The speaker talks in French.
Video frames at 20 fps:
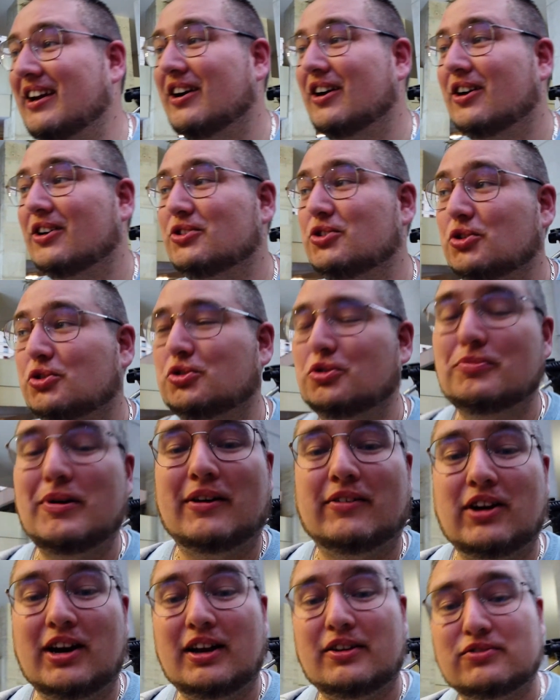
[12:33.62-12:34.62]
Et euh, du coup,
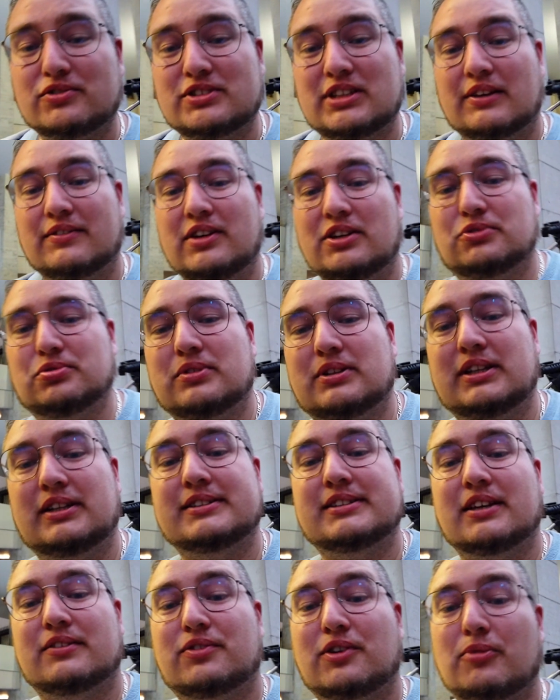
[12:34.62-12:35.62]
bah voilà, vous avez toutes
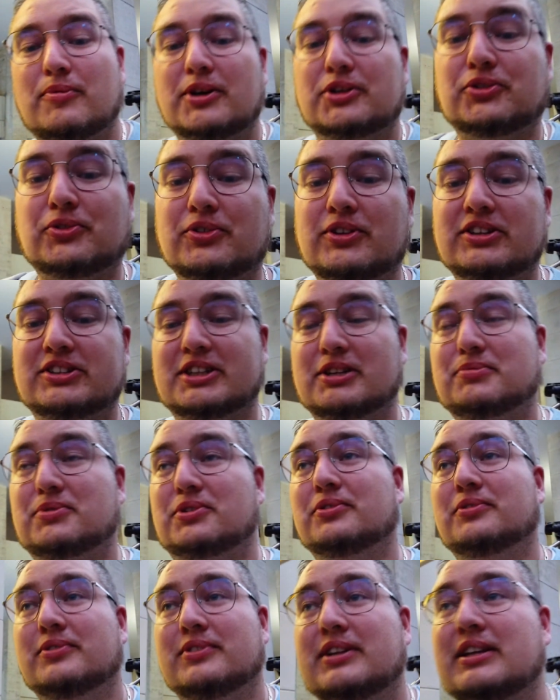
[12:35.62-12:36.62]
les informations en
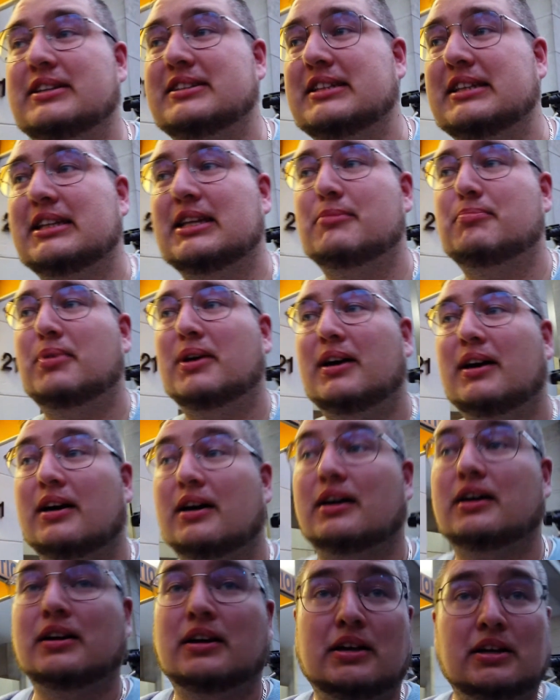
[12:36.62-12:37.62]
description. N'hésitez
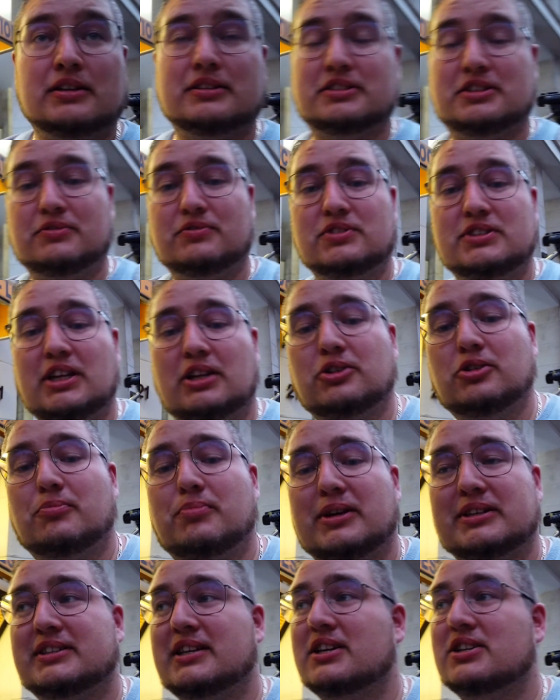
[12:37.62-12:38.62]
pas, si vous êtes
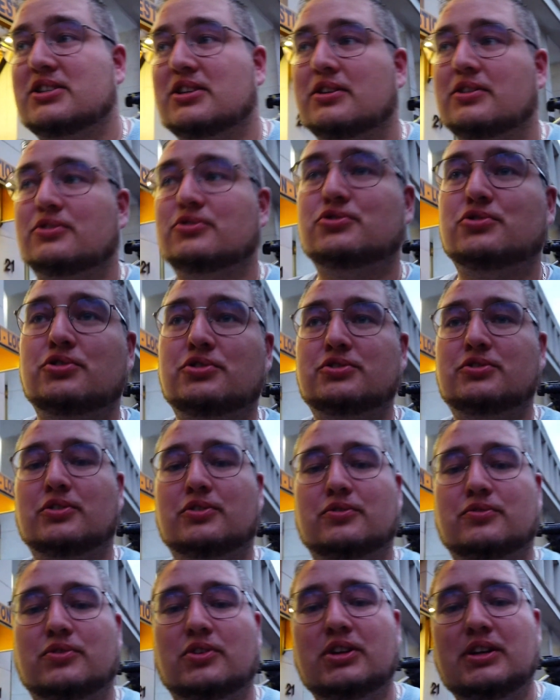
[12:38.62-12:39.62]
de passage,
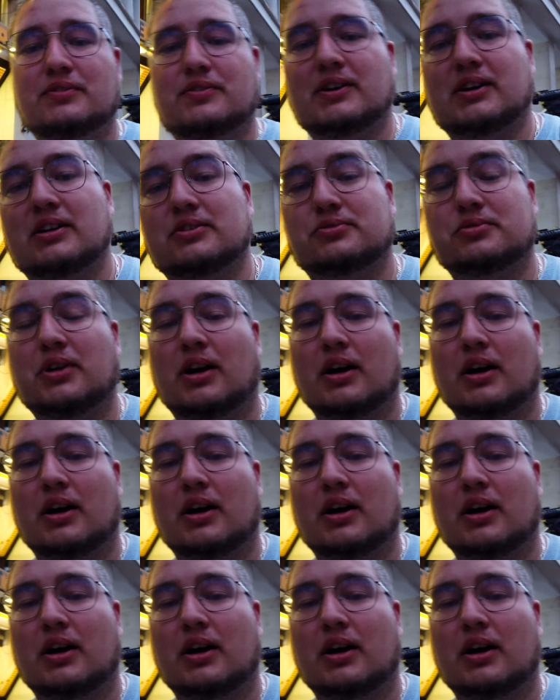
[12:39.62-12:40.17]
juste euh, venez faire un